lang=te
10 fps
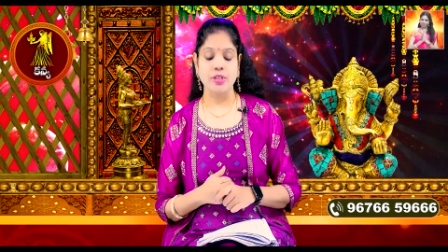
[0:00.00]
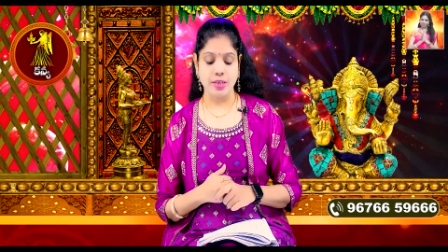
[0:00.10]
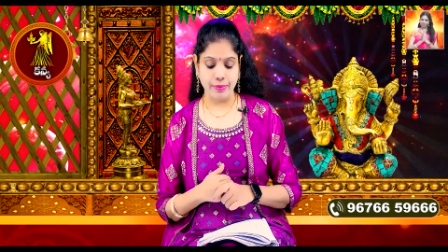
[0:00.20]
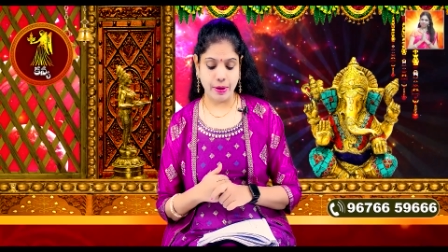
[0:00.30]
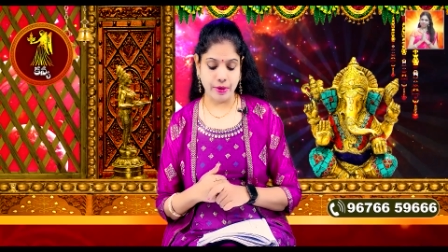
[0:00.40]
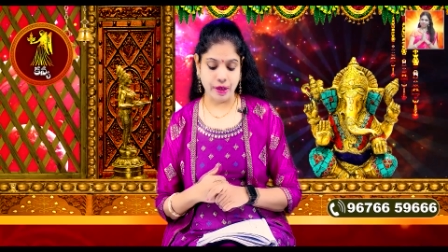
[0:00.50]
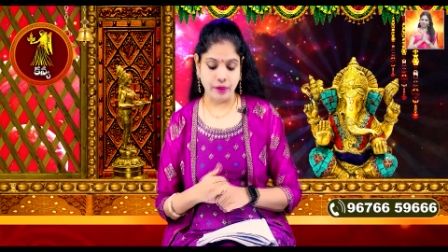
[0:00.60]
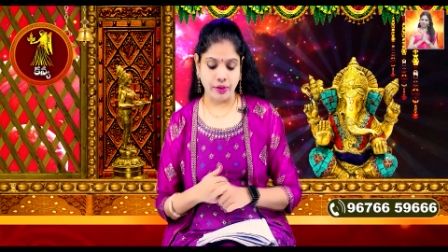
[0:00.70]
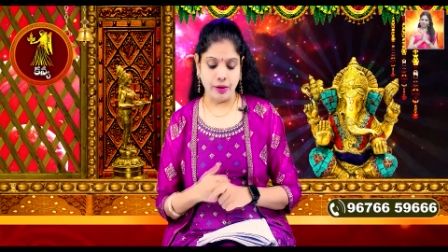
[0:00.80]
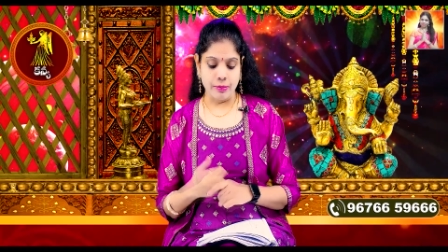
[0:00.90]
సెప్టెంబర్
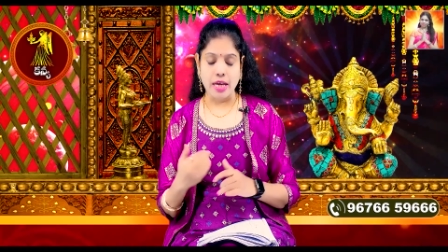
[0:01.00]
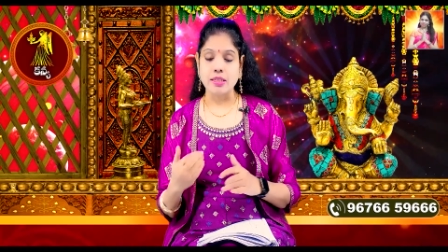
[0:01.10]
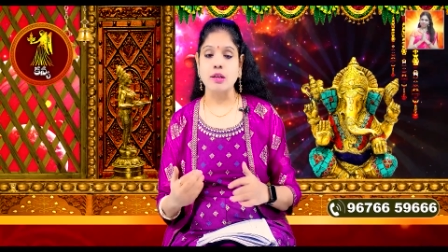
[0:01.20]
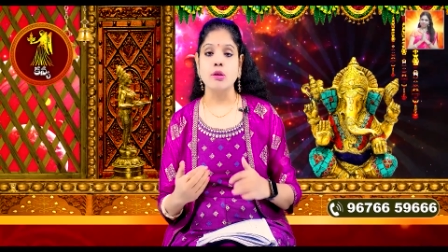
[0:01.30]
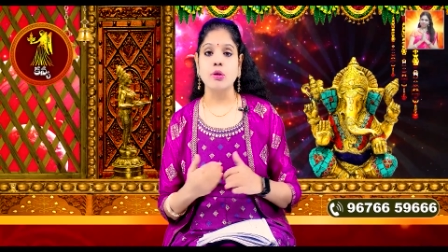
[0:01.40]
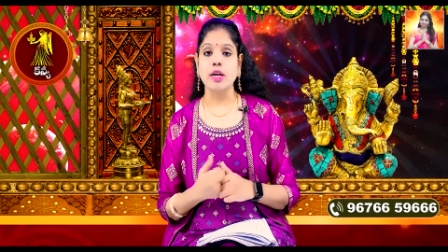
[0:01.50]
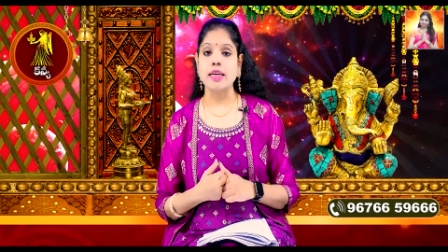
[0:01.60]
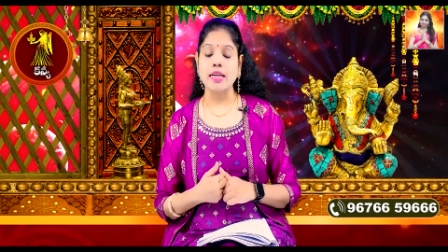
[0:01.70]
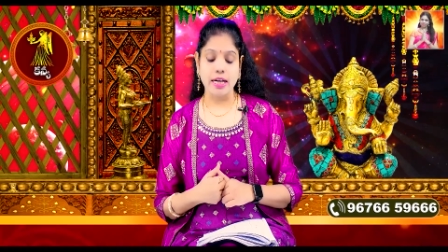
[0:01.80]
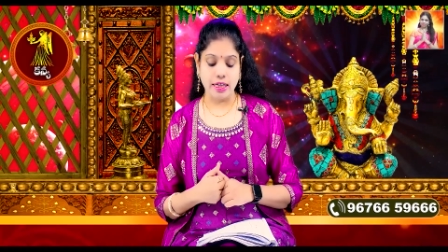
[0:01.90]
మాసంలో
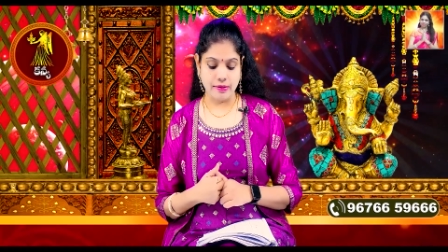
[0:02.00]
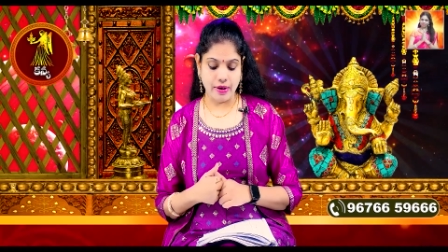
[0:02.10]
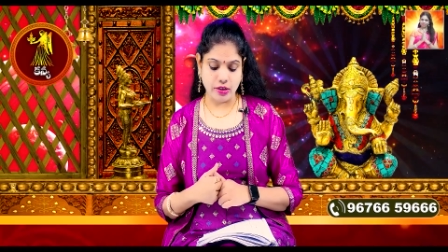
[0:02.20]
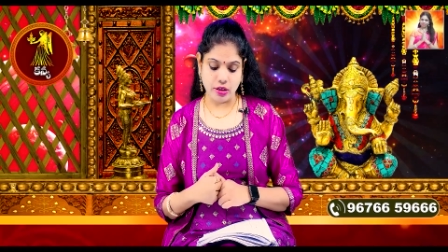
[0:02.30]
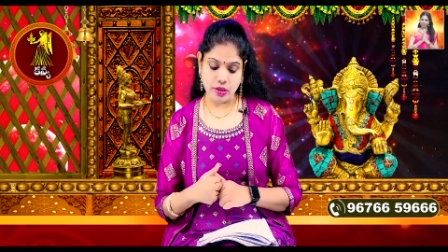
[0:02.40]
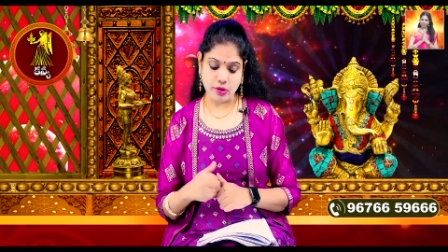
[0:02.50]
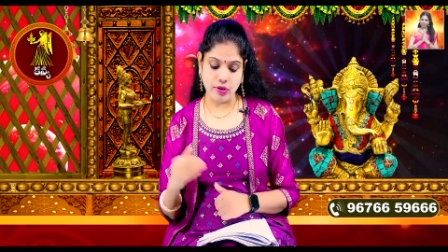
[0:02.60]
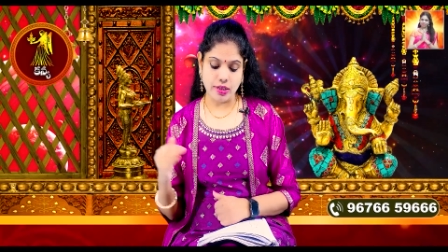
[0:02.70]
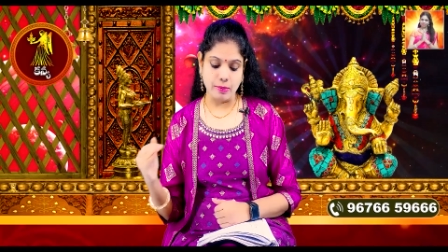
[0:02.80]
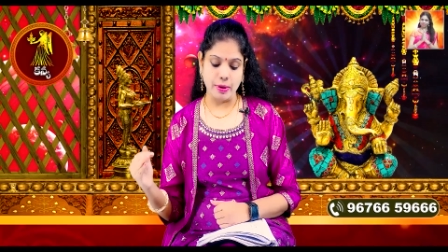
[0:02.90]
కన్యారాశి వారు
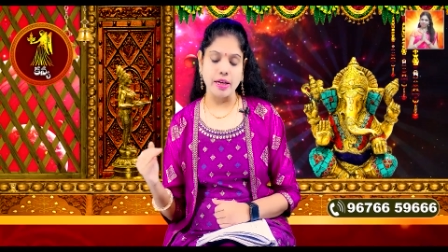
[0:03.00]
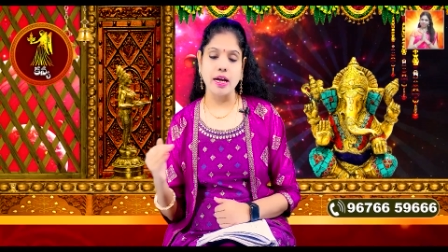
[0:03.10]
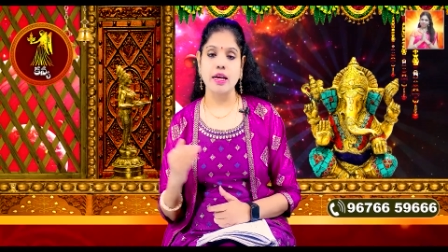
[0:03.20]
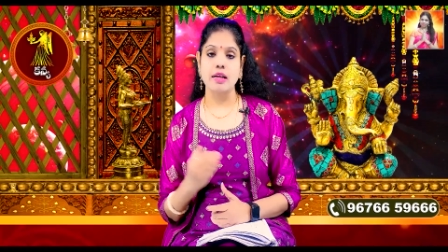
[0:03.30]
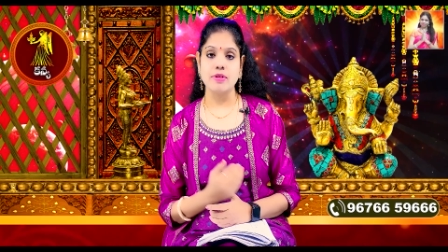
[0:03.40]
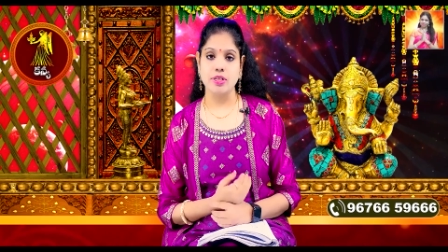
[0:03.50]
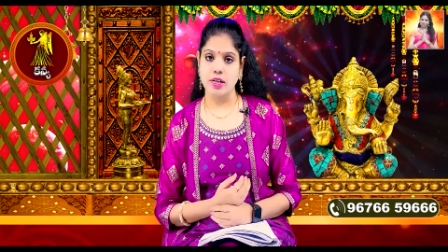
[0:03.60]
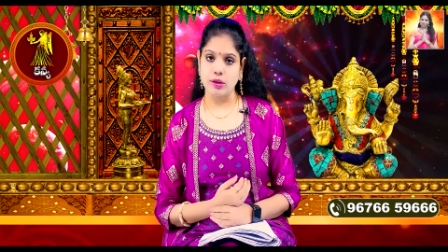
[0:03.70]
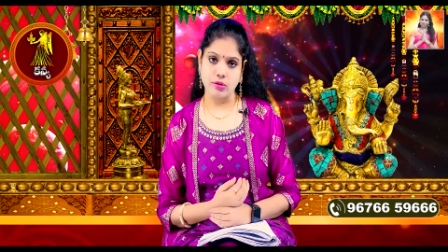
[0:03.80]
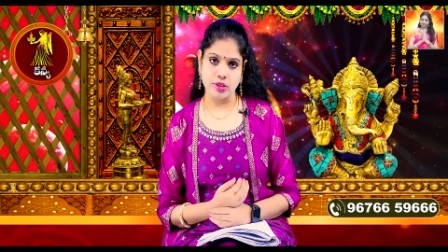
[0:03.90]
చేసుకోవాల్సిన పరిహారాల
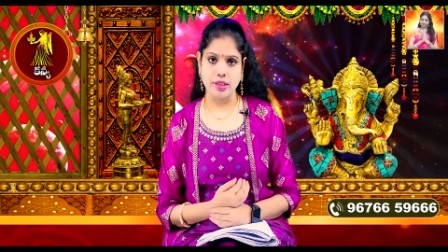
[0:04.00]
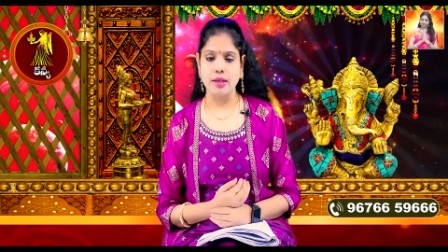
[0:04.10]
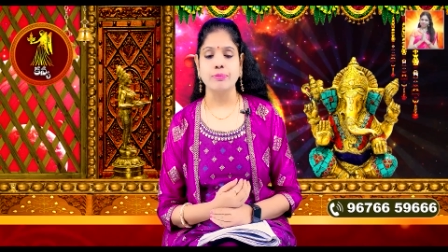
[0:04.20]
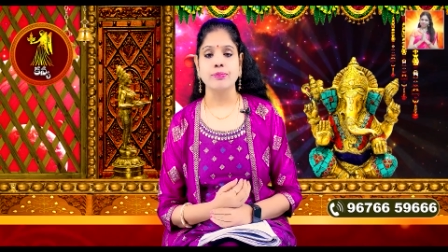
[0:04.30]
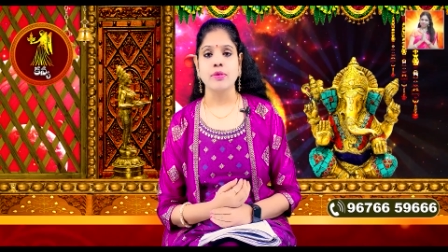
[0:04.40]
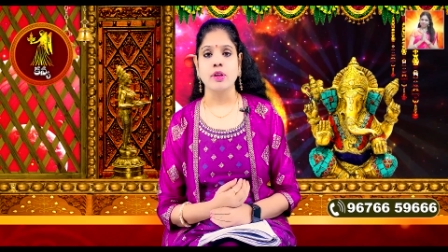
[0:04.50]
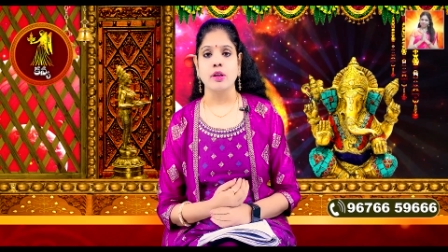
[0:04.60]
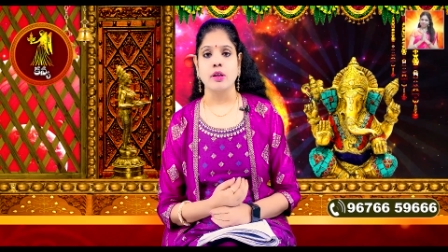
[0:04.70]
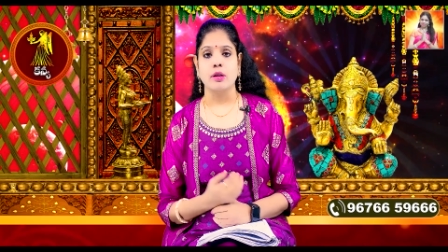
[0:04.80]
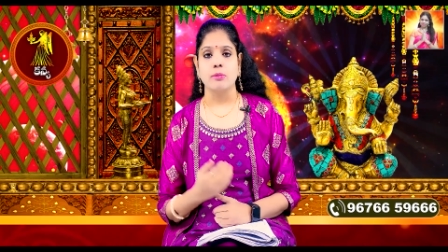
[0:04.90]
విషయానికి వస్తే
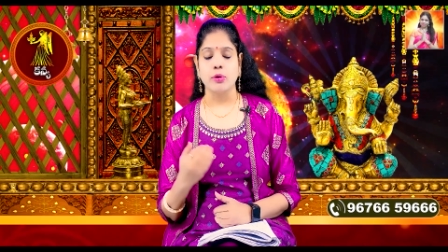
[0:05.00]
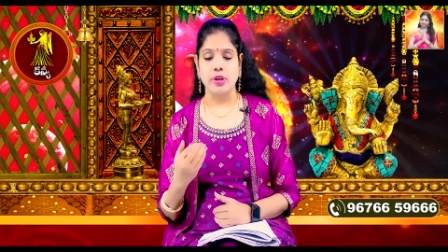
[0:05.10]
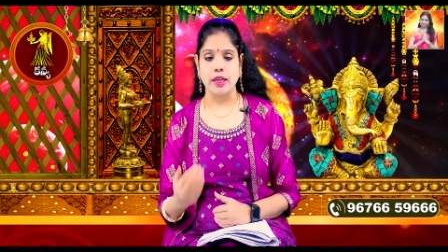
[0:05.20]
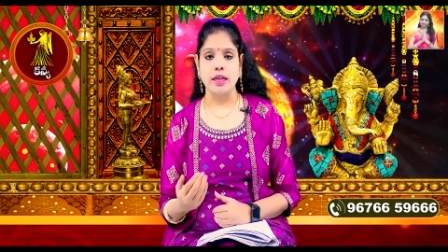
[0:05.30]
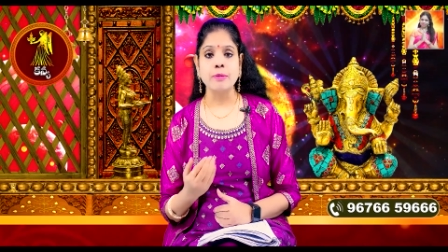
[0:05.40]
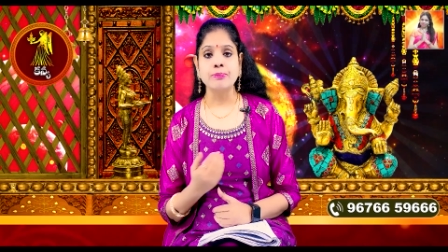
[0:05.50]
ముఖ్యంగా